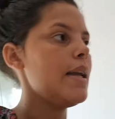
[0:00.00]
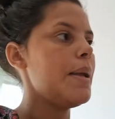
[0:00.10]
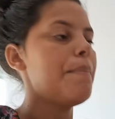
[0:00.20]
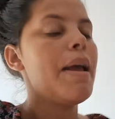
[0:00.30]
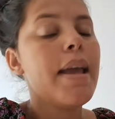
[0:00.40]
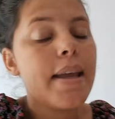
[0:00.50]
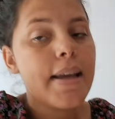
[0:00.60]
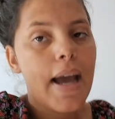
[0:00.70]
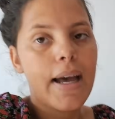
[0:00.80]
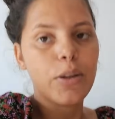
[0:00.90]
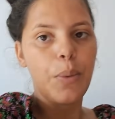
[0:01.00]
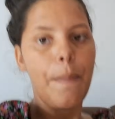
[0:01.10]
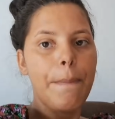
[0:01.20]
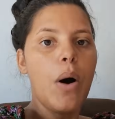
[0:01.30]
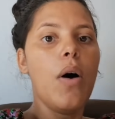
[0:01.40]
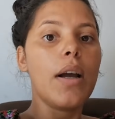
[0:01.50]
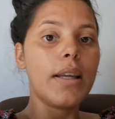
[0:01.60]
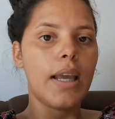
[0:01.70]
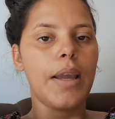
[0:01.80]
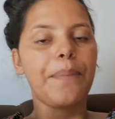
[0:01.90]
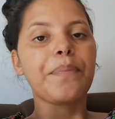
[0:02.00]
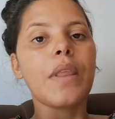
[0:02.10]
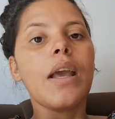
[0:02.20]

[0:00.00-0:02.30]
em mercado. Por quê?